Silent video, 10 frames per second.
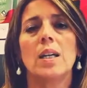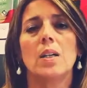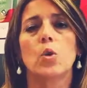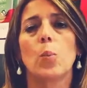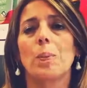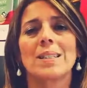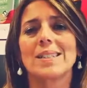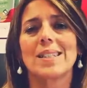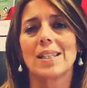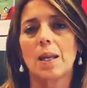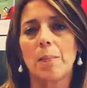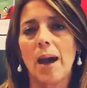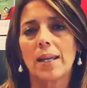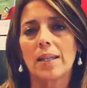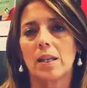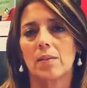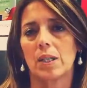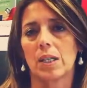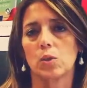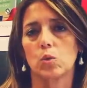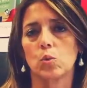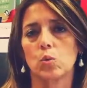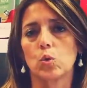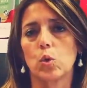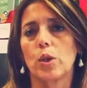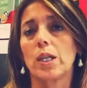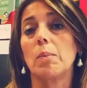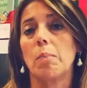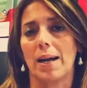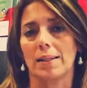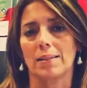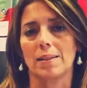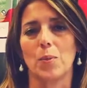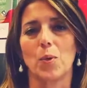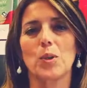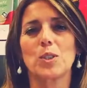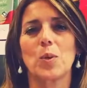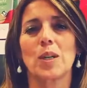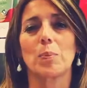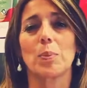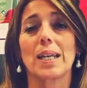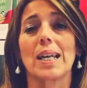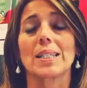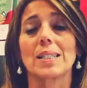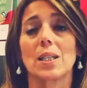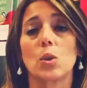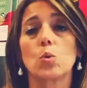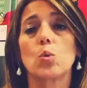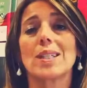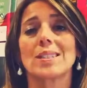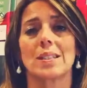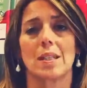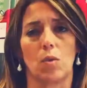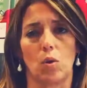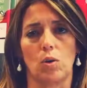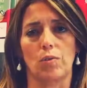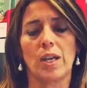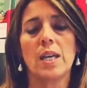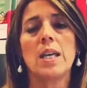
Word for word: non pensate mai di aver raggiunto il massimo, questo anche perché la scrittura si evolve